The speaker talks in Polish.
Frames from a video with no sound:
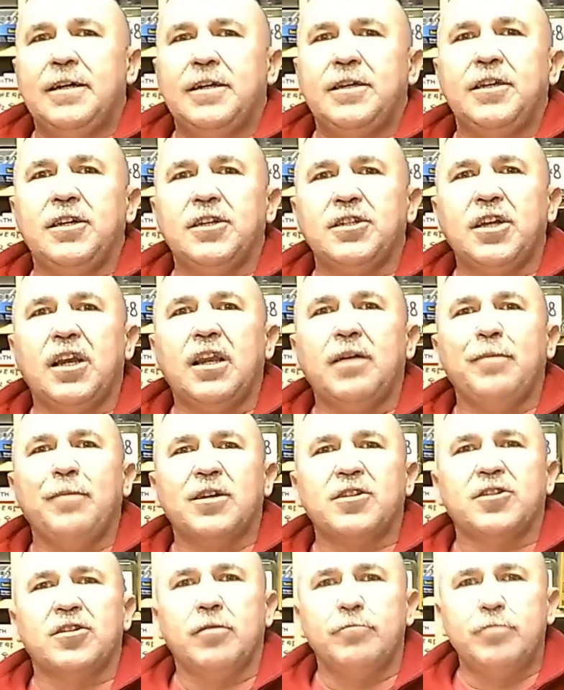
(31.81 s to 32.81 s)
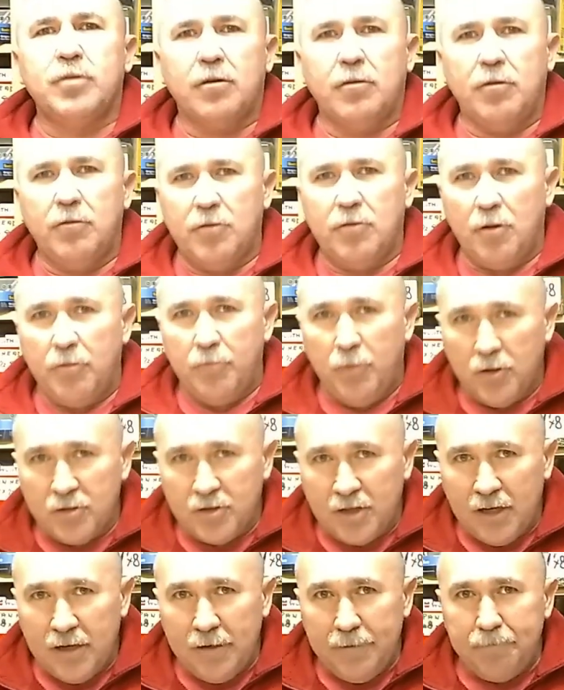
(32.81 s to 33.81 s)
jeżeli masz dobrą
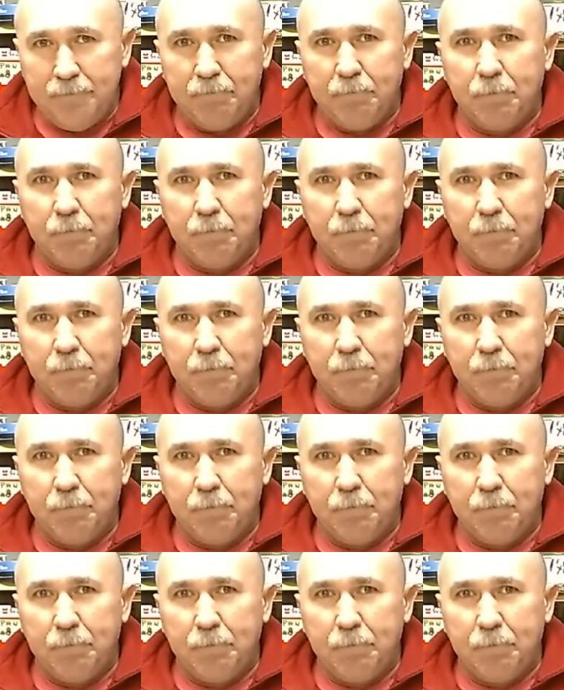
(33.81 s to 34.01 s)
robotę,